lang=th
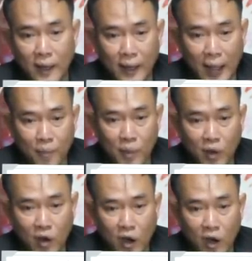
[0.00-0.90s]
นะครับแล้ว
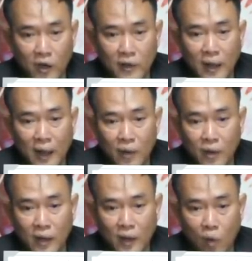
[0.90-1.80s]
ก็ดาว
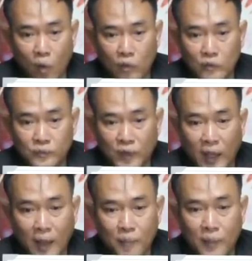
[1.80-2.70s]
เลขหกนะ
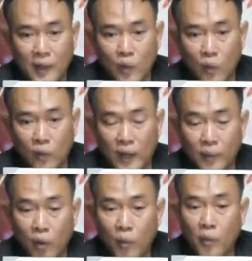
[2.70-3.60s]
ครับมาอยู่ใน
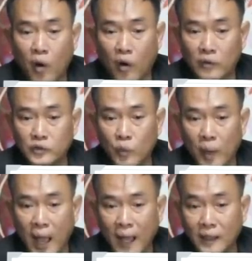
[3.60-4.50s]
ภพของสุ
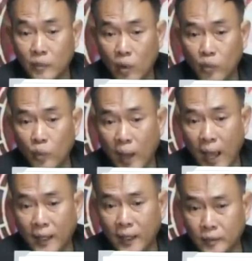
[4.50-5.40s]
ภะภพสุภะ
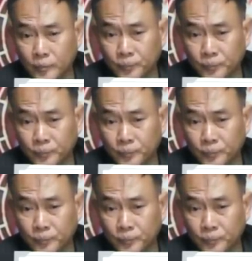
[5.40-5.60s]
เนี่ย